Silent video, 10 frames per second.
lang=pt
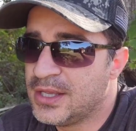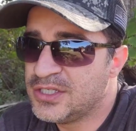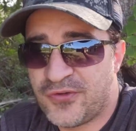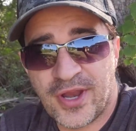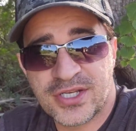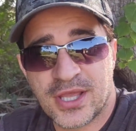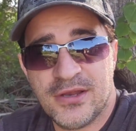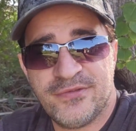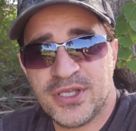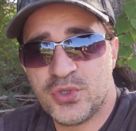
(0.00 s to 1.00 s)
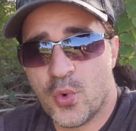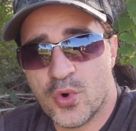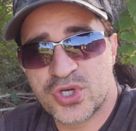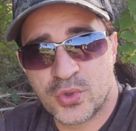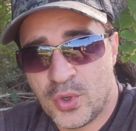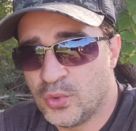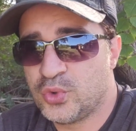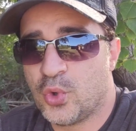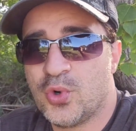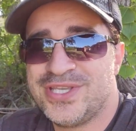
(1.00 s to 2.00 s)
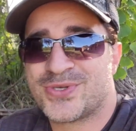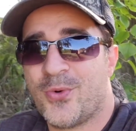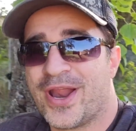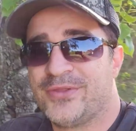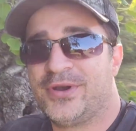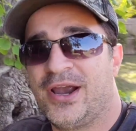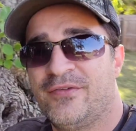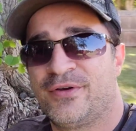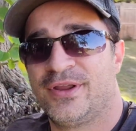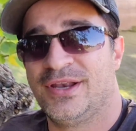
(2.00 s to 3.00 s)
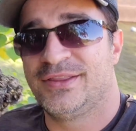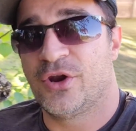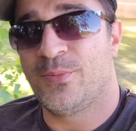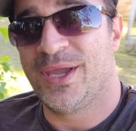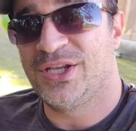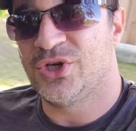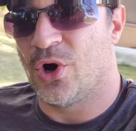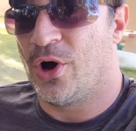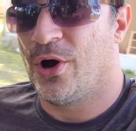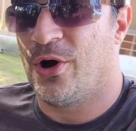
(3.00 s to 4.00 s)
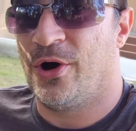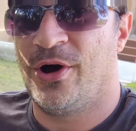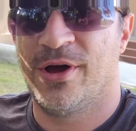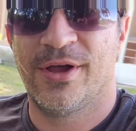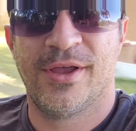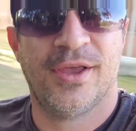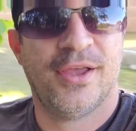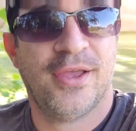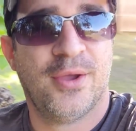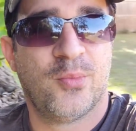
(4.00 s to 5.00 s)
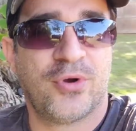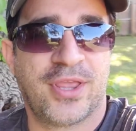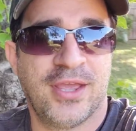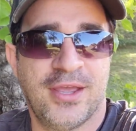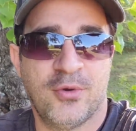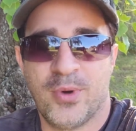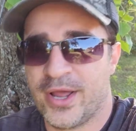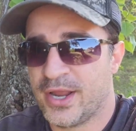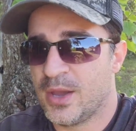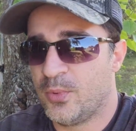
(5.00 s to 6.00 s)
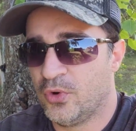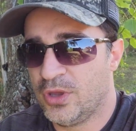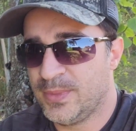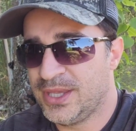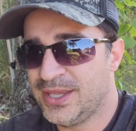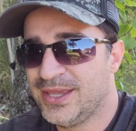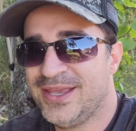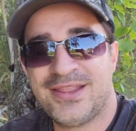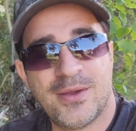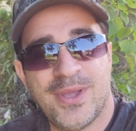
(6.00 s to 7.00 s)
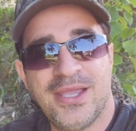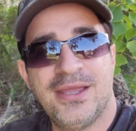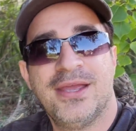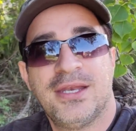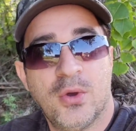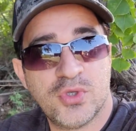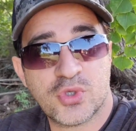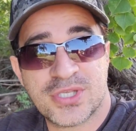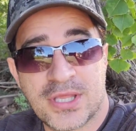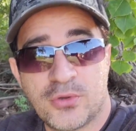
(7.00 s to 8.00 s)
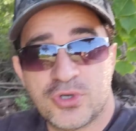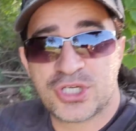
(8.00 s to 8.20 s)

Diferente daquele vídeo, hoje eu não tô escorado na árvore, literalmente, ó, ó. Porque uma aranha pulou em mim e também não estou sentado no